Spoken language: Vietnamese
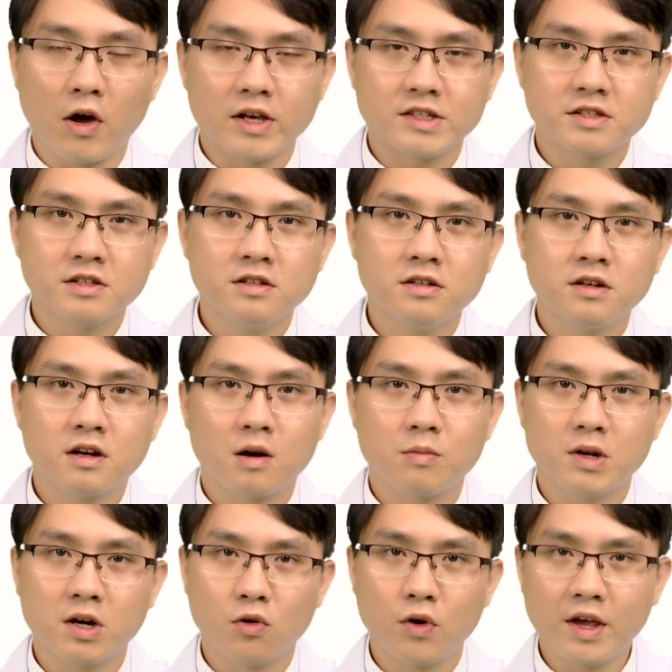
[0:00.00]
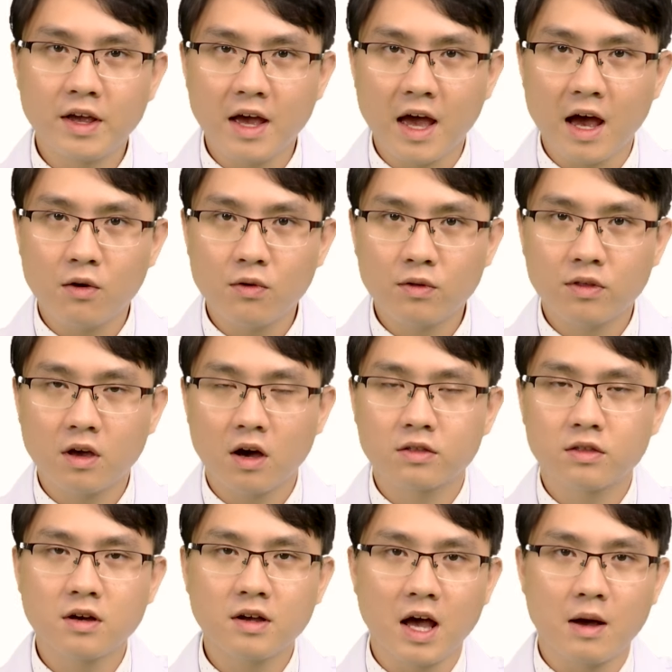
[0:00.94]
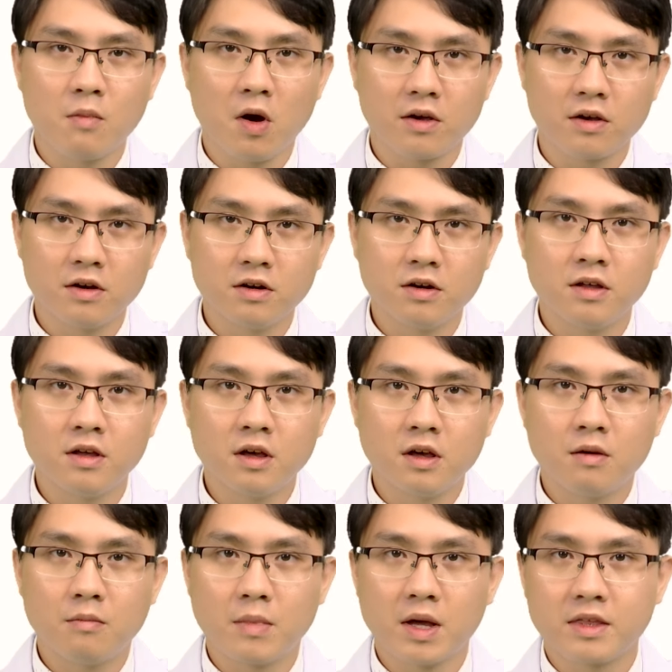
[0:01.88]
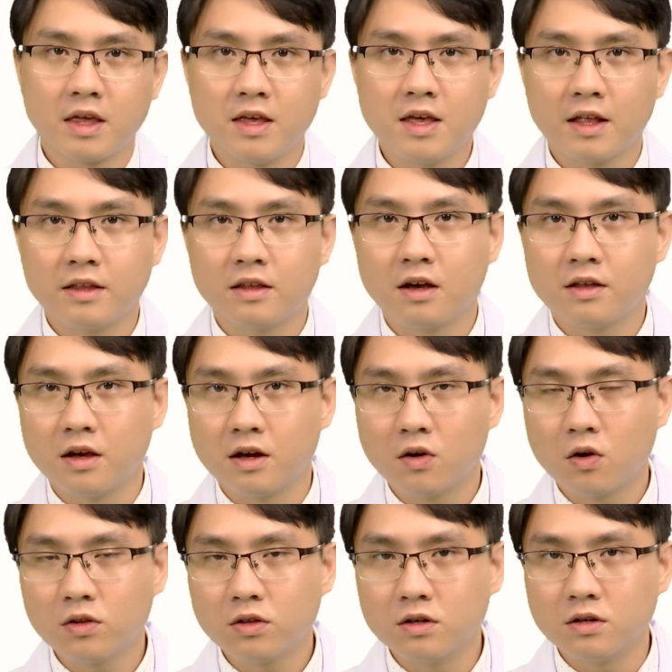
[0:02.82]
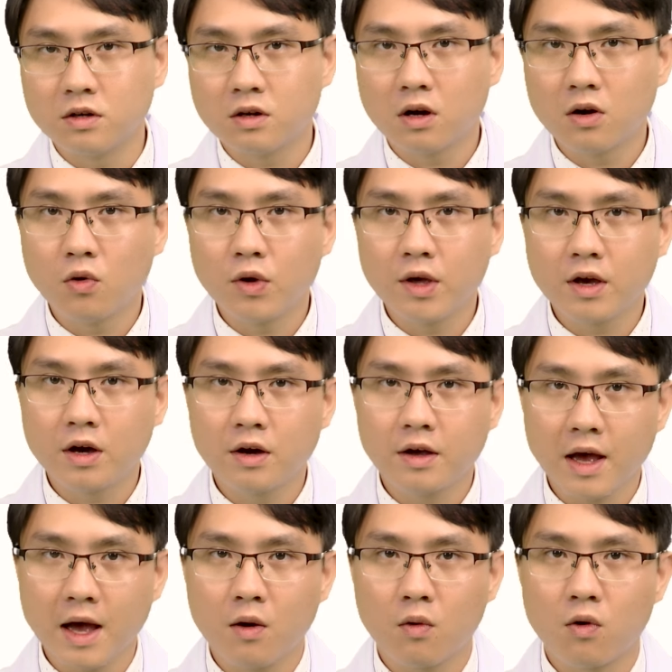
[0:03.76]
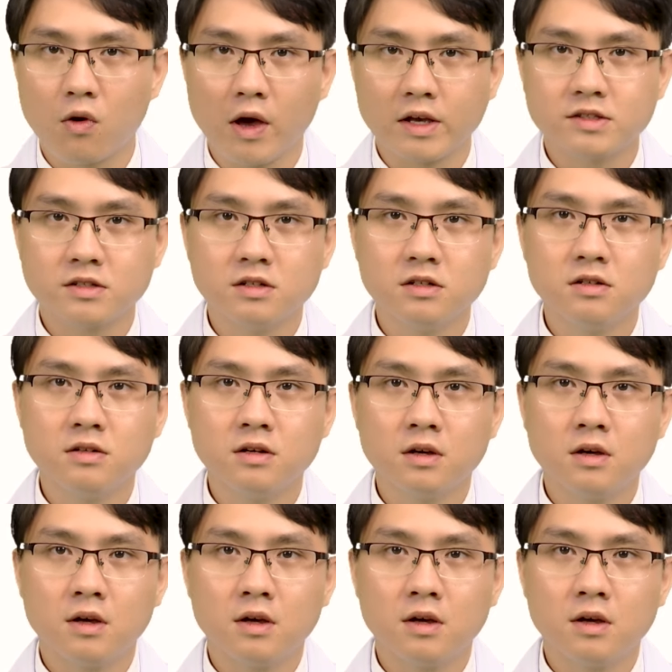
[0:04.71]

loãng xương không được khuyến cáo cho tất cả mọi người mà chỉ dành cho những đối tượng có nguy cơ cao của loãng xương.